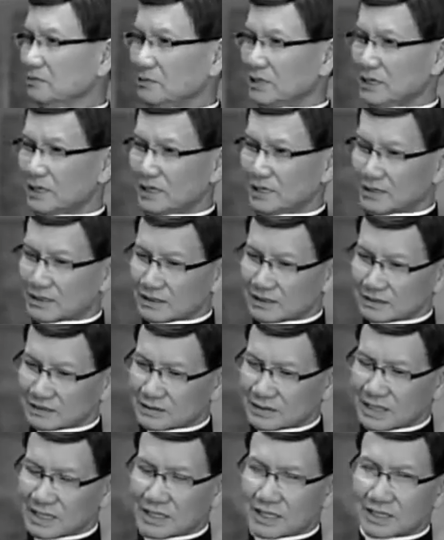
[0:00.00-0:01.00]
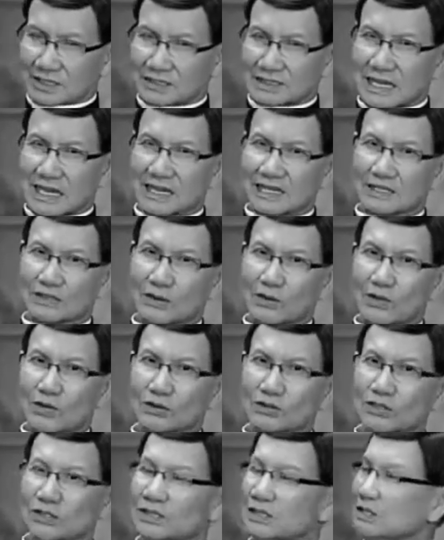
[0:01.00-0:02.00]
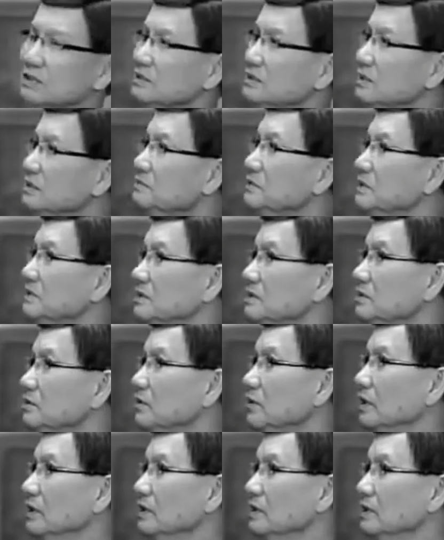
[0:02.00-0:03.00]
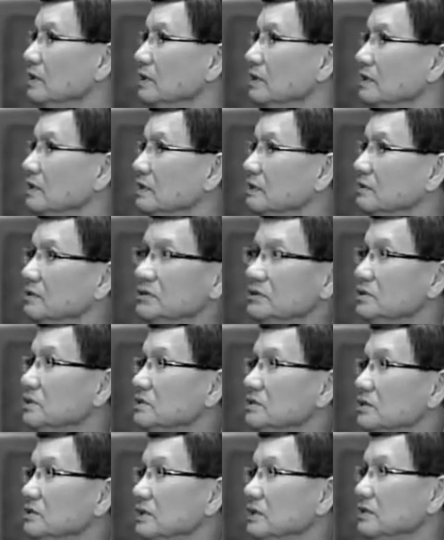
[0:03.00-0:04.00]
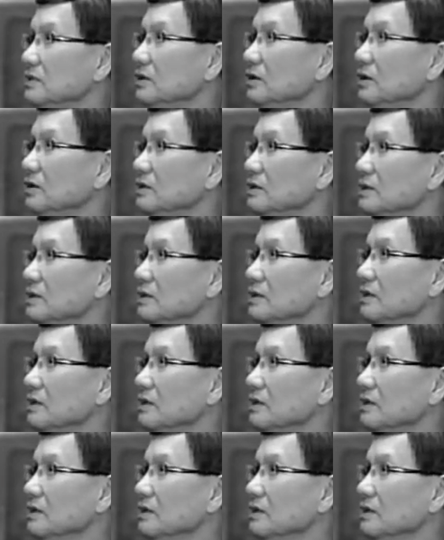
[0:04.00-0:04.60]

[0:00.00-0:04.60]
mà chờ dài cổ cho đến 99 tuổi vẫn chưa cho sanh con